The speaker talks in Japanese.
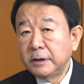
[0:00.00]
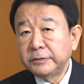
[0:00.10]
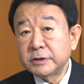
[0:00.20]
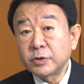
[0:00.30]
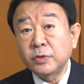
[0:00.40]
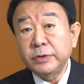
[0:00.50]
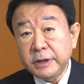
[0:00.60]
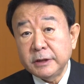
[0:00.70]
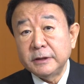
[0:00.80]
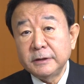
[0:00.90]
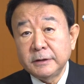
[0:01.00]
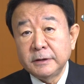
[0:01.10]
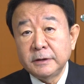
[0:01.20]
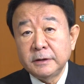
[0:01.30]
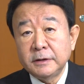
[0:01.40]
でそこに
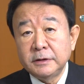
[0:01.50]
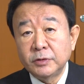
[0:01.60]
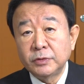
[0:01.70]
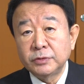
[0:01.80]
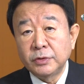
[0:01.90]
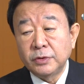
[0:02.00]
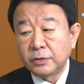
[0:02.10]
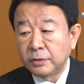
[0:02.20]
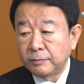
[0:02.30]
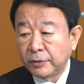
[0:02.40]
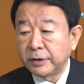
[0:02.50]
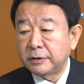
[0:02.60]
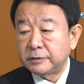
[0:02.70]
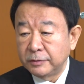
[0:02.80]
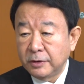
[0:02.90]
日本の防衛
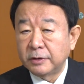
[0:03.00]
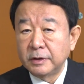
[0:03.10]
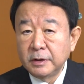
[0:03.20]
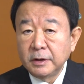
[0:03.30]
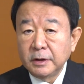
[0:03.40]
費を